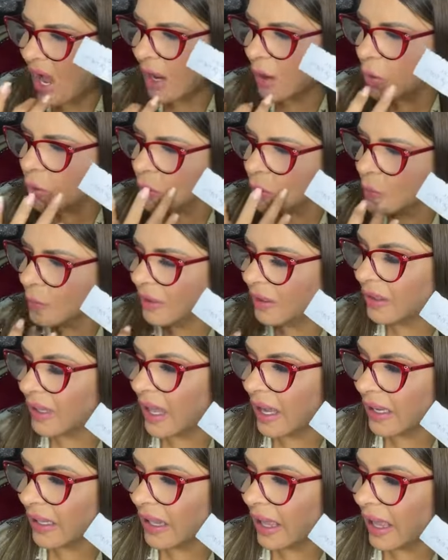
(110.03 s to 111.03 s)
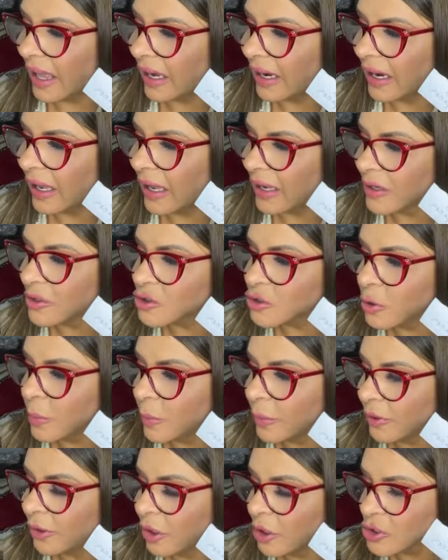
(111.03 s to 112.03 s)
Curumim tem aquela,
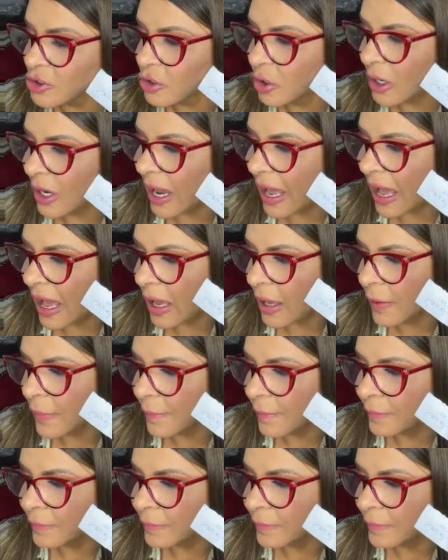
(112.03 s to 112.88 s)
sombra do nosso olhar.